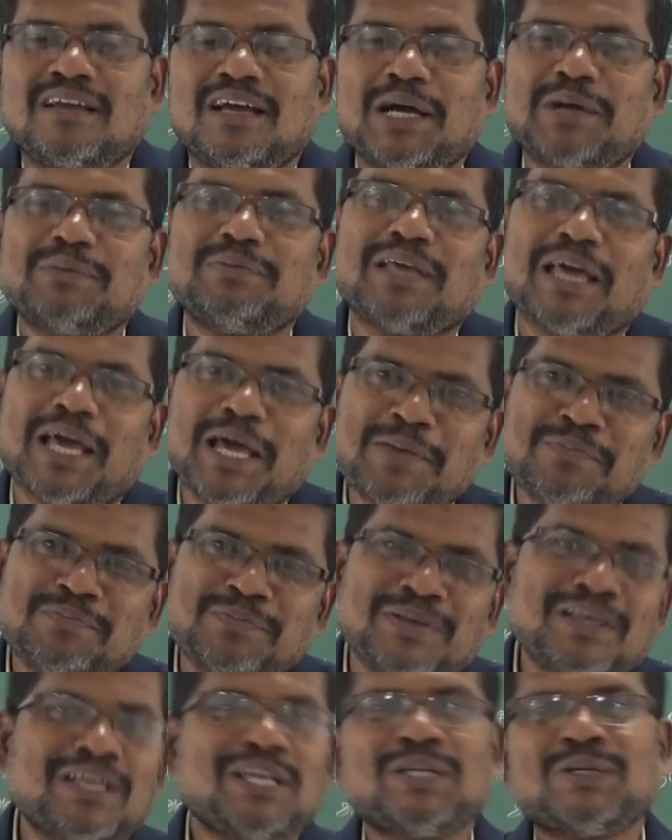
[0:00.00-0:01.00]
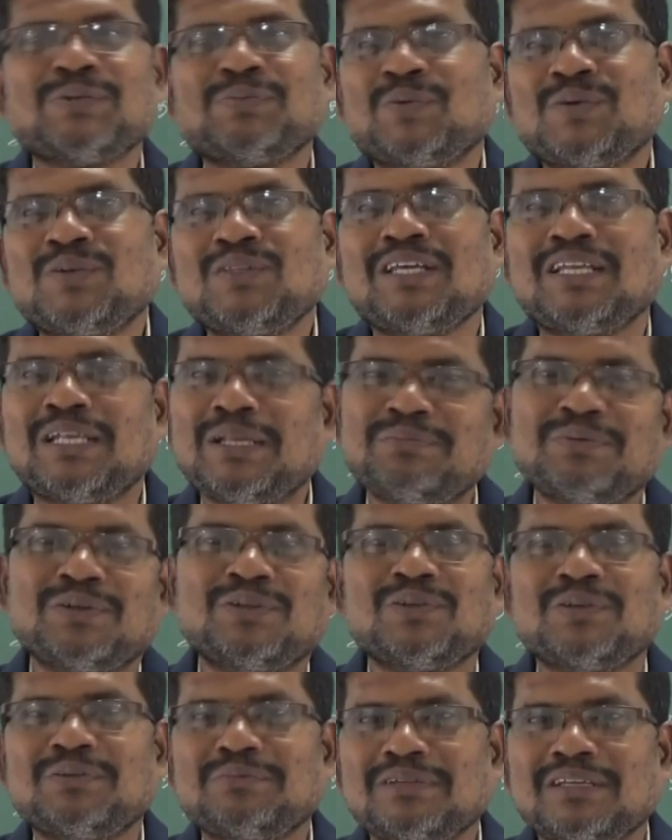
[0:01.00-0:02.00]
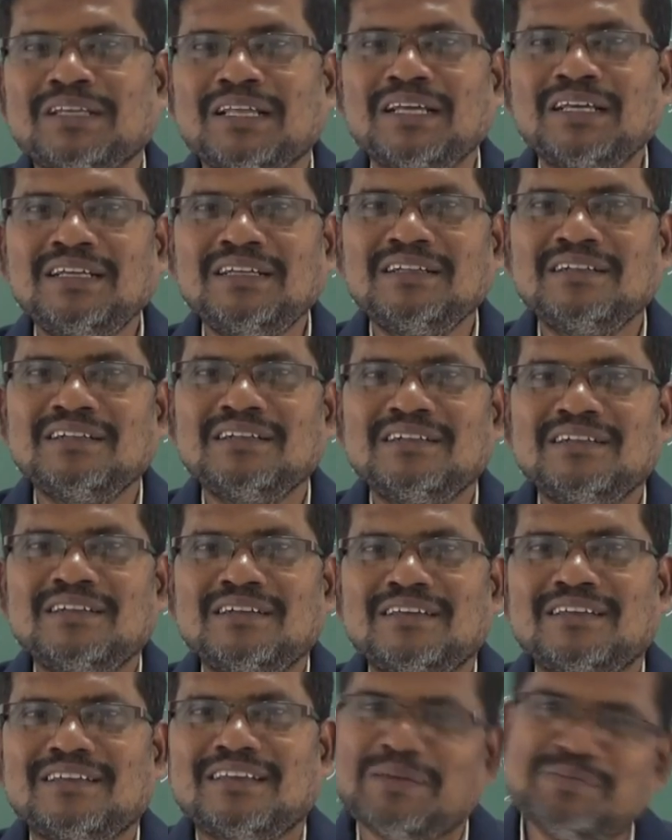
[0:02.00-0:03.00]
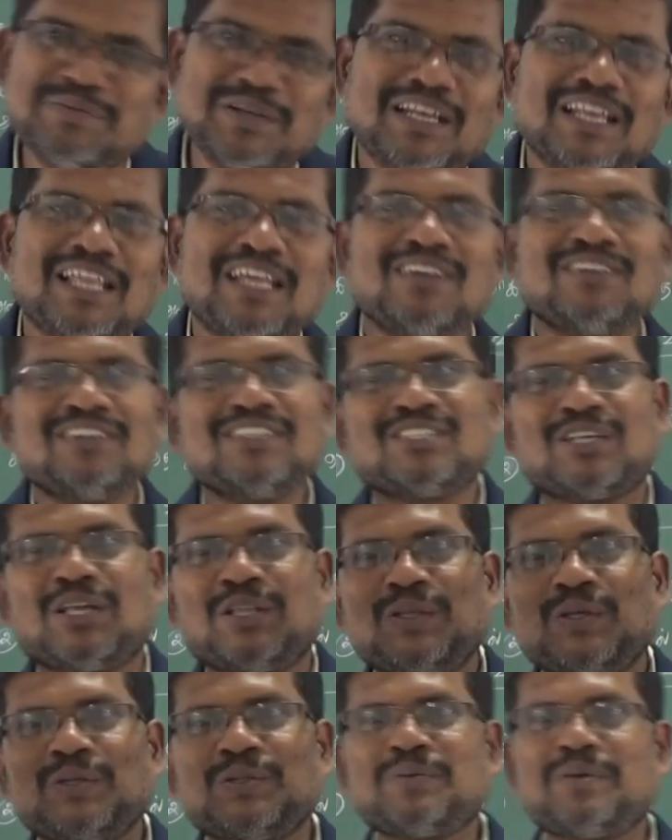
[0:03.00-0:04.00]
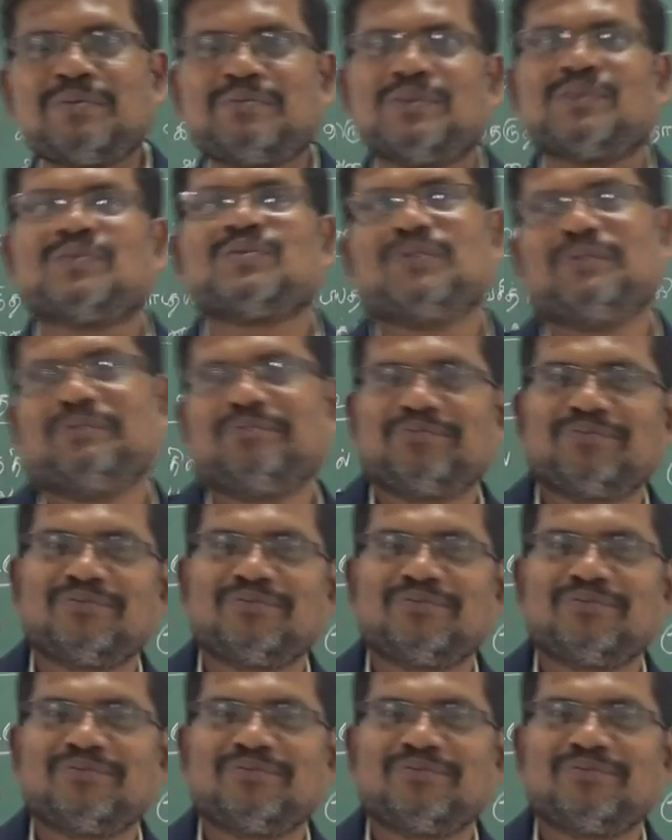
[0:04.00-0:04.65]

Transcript: அப்படி ஹாப்பியாக இருக்கும்போது என்ன பண்ணோம் அப்படின்னா நம்ம எல்லாருக்கிட்டையும் சந்தோஷமாக பேசுவோம்